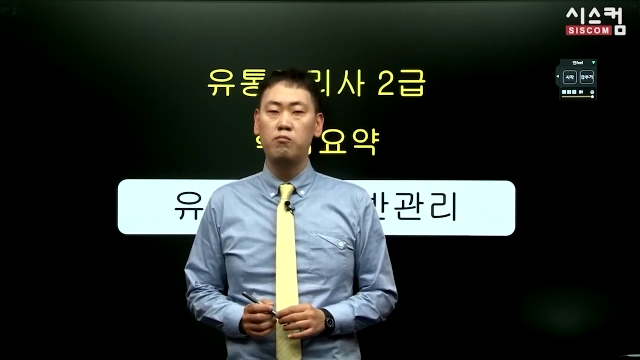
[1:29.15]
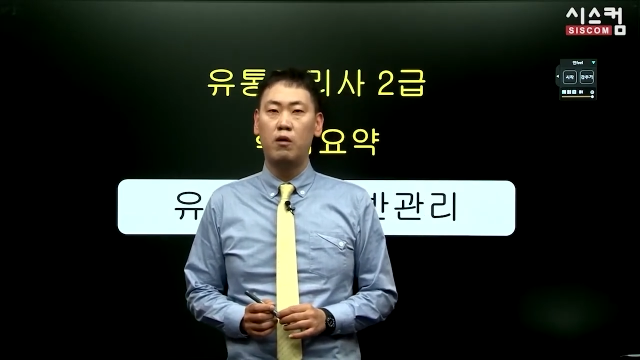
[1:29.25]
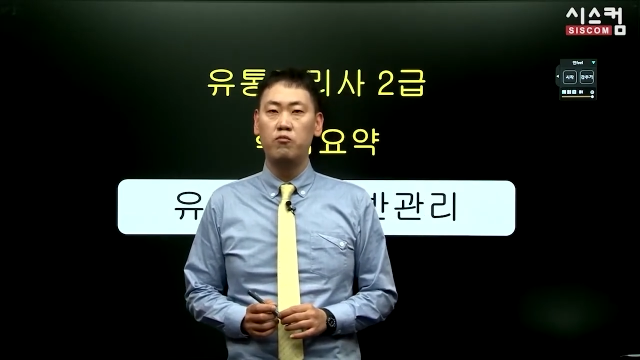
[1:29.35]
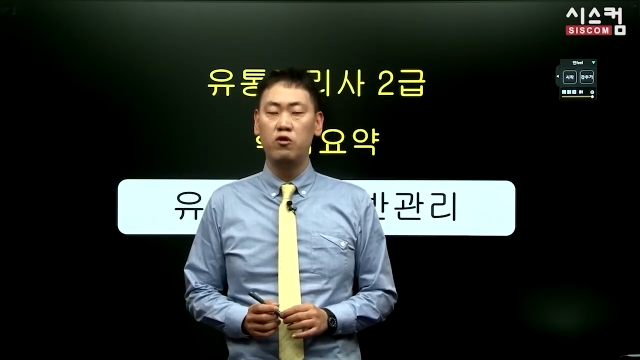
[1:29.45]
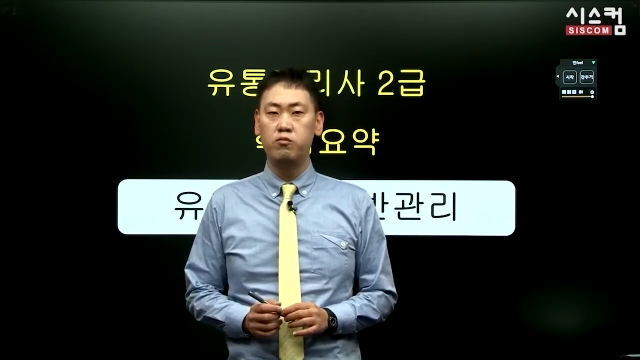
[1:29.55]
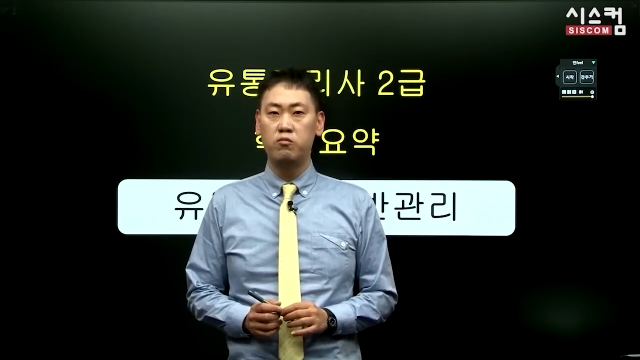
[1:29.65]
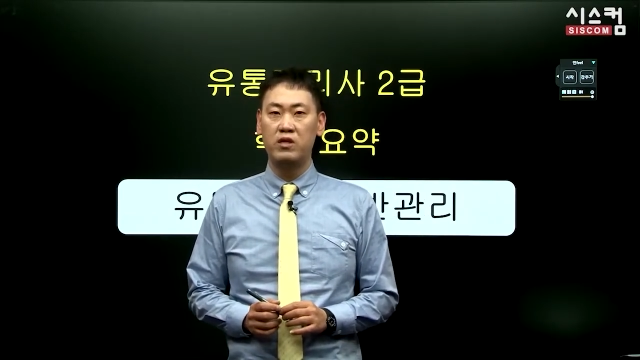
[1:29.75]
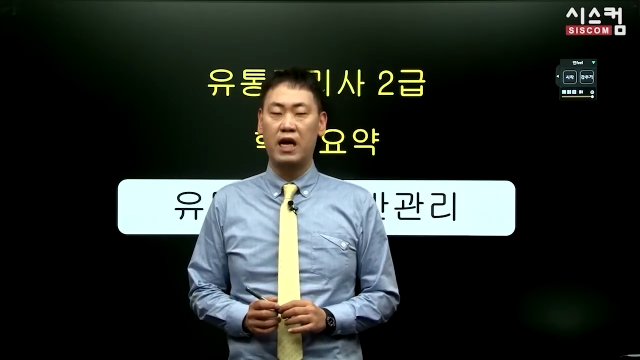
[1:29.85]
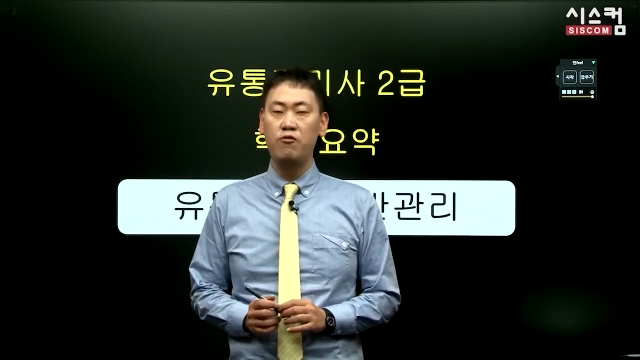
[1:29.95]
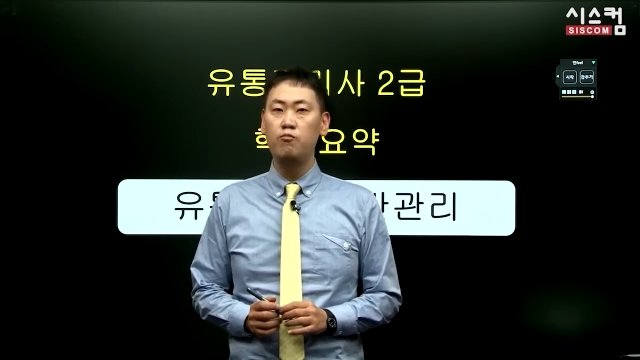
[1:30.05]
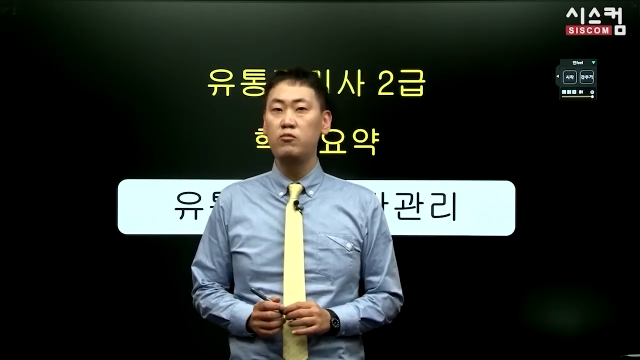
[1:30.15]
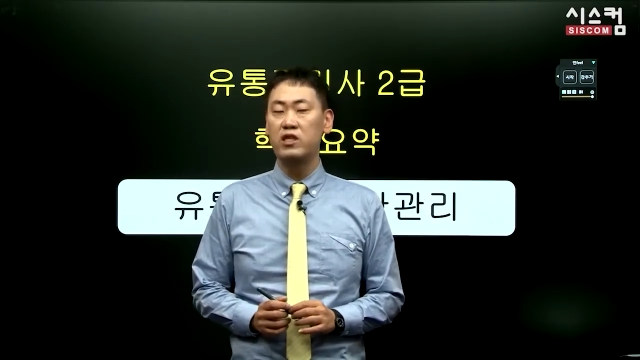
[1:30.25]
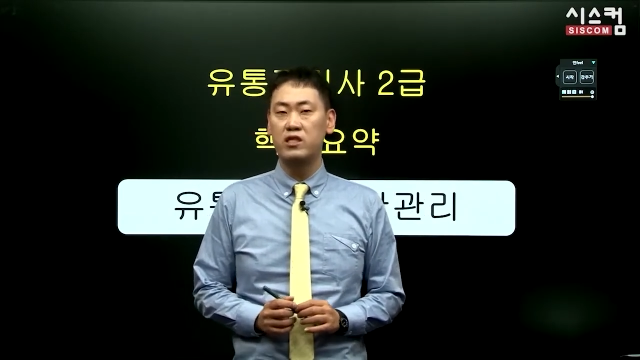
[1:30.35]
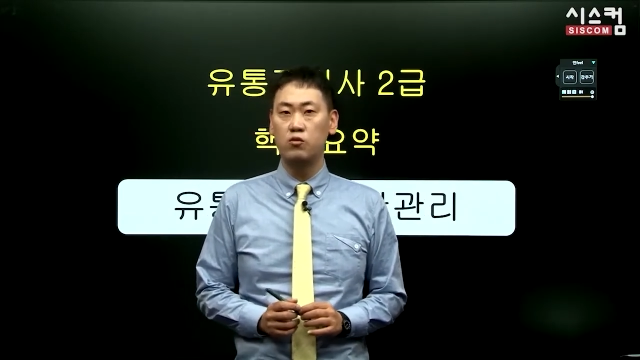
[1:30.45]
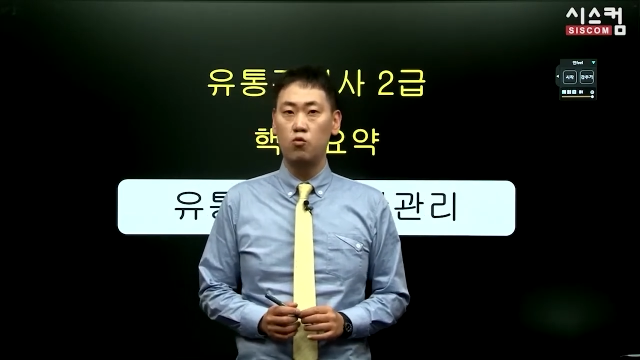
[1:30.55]
법률 부분이 한
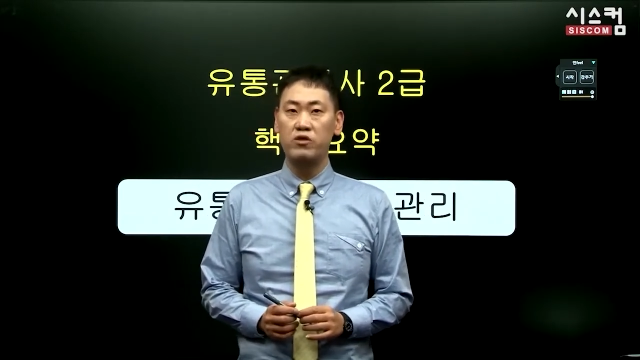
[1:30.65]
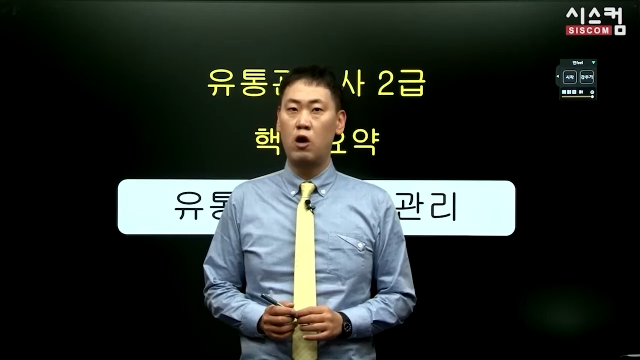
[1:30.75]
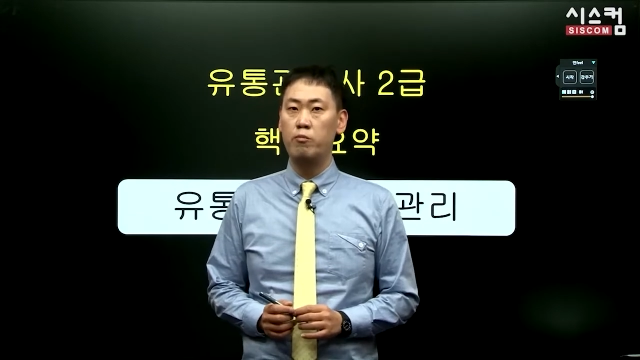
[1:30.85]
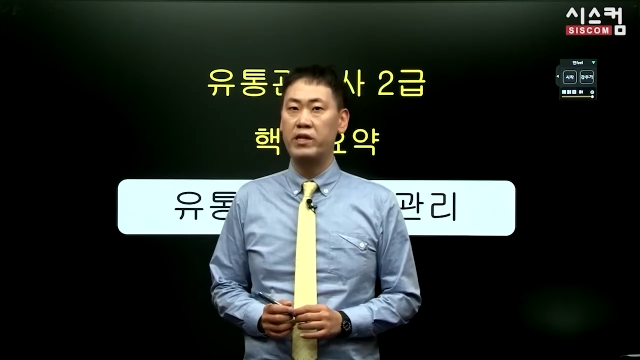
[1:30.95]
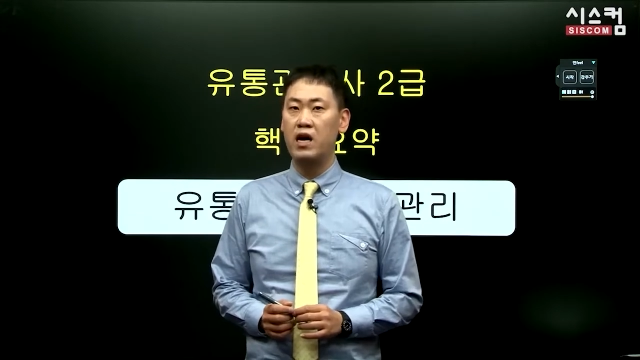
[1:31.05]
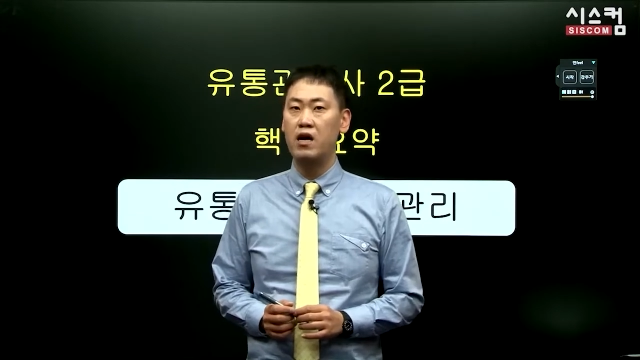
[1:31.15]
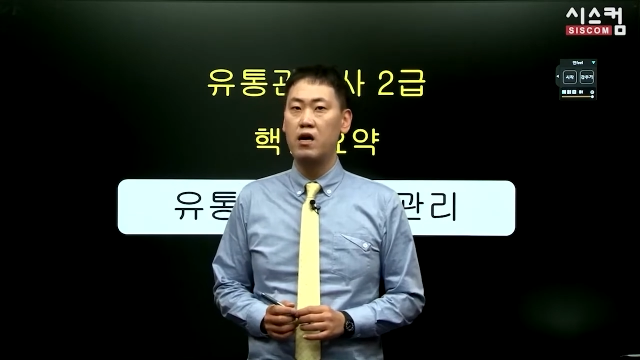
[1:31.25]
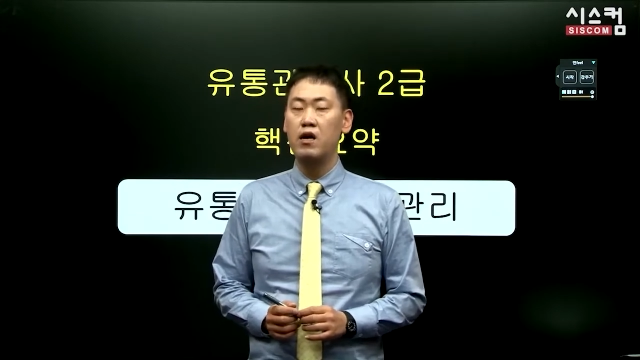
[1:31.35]
문제씩 꼭 나옵니다.